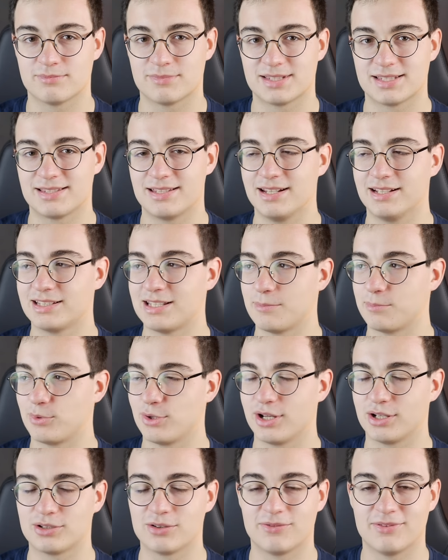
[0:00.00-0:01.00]
stricte
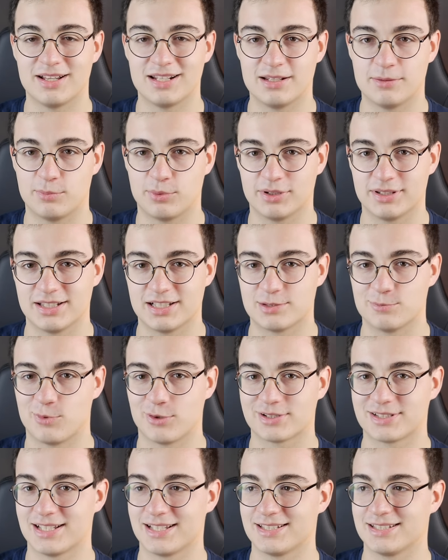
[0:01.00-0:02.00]
projektowane pod
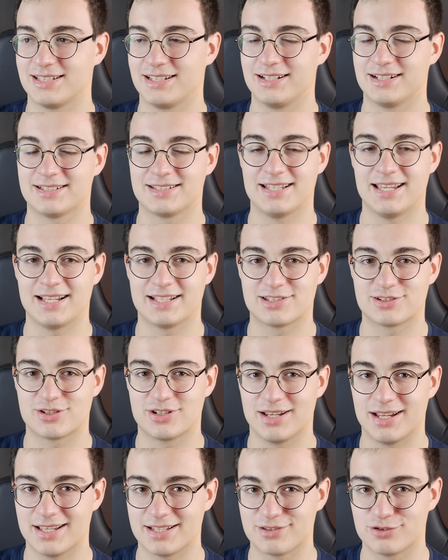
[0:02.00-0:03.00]
Xboxa Series X
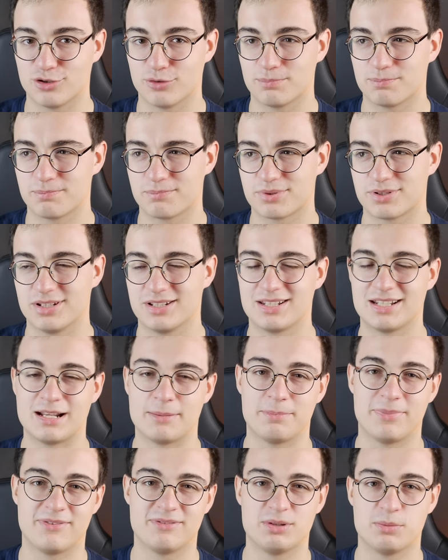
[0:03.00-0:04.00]
czy S, no przyjdzie nam
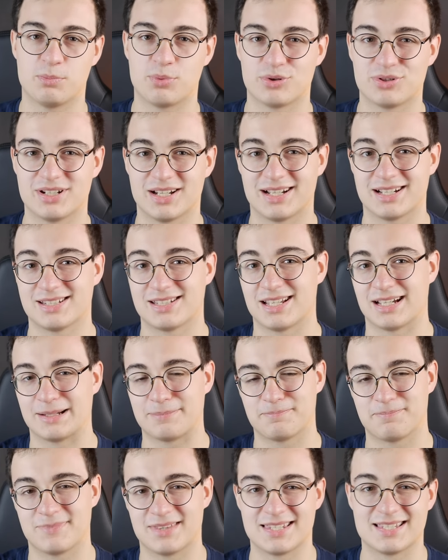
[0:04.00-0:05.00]
pewnie poczekać tak
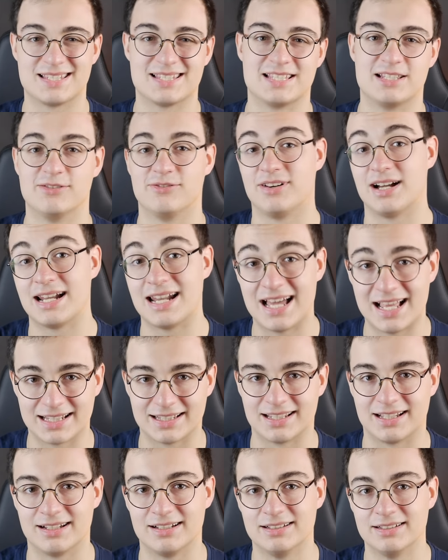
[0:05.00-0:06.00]
z dwa lata.